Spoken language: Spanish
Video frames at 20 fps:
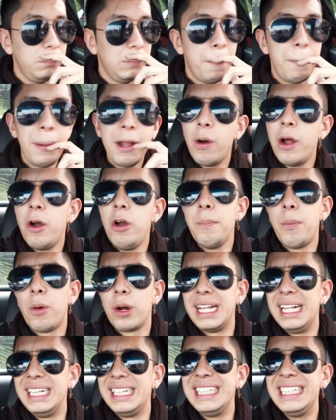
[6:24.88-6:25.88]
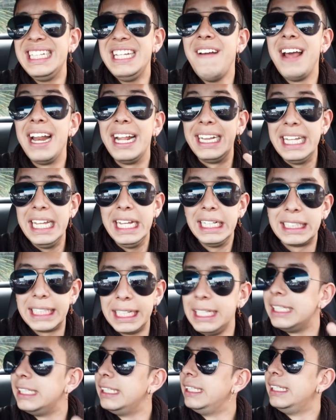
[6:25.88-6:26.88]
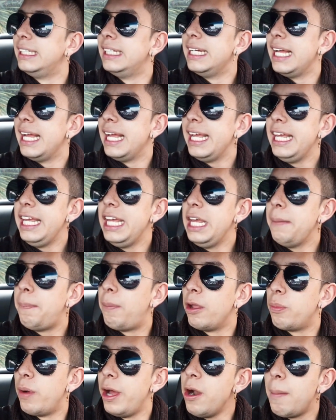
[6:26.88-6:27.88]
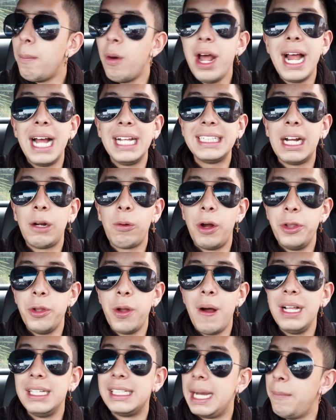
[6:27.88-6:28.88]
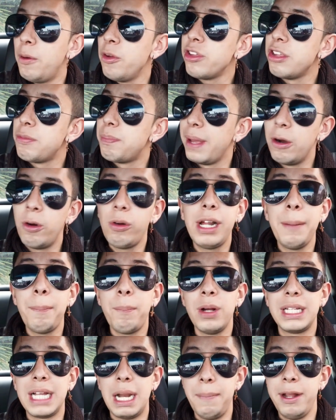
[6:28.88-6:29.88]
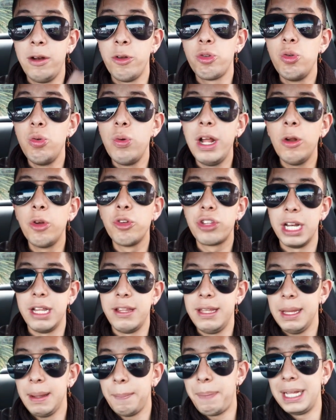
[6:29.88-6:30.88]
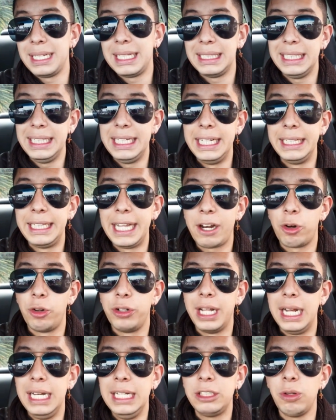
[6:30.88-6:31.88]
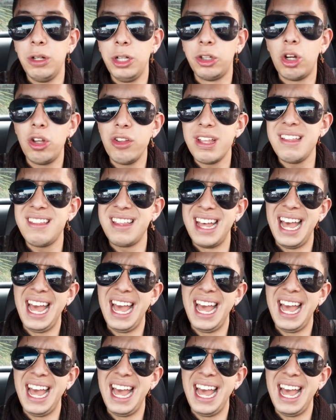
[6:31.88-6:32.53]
pero bueno, lo importante es divertirse y pues bueno, amor, hasta cuando avanzamos, espero que pues al menos uno de los tres pase a siguiente ronda. ¿Listo? Entonces,